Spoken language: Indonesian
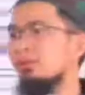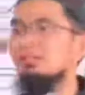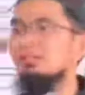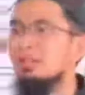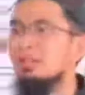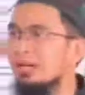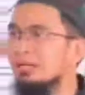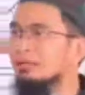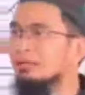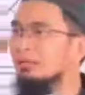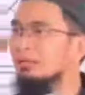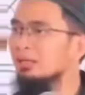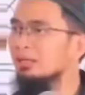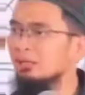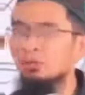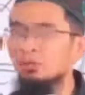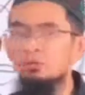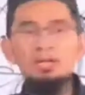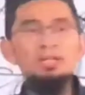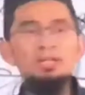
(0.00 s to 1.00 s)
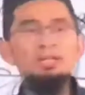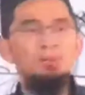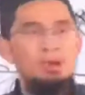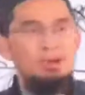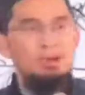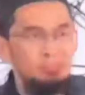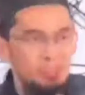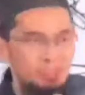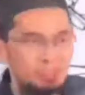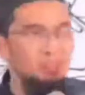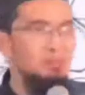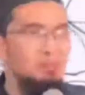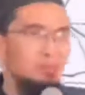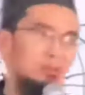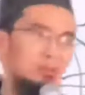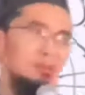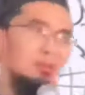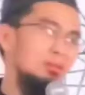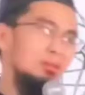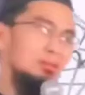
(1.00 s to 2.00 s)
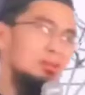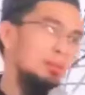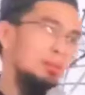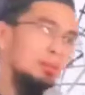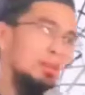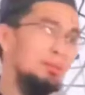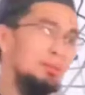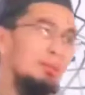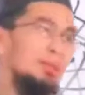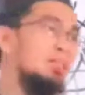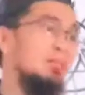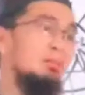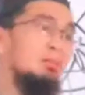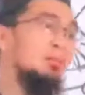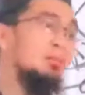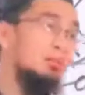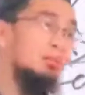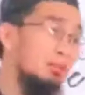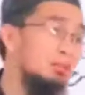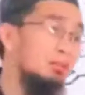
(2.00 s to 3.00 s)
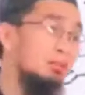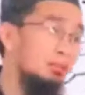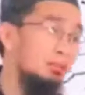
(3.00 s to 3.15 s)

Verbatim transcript: Rasakan ketika nyontek Anda wafat. Apa yang Anda dapatkan?